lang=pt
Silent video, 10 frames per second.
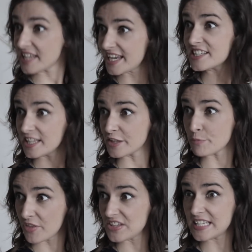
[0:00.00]
sei, as tantas
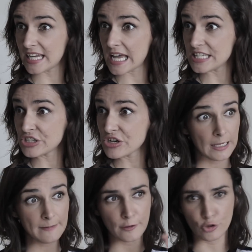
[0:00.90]
podem ser gases,
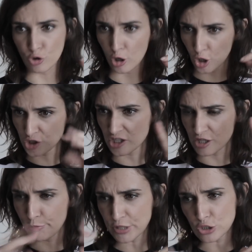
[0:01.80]
ainda que o cocó
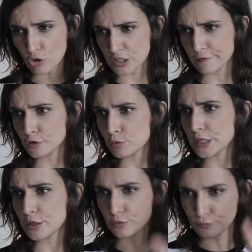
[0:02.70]
esteja pastoso e
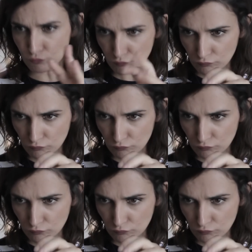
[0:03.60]
fluido.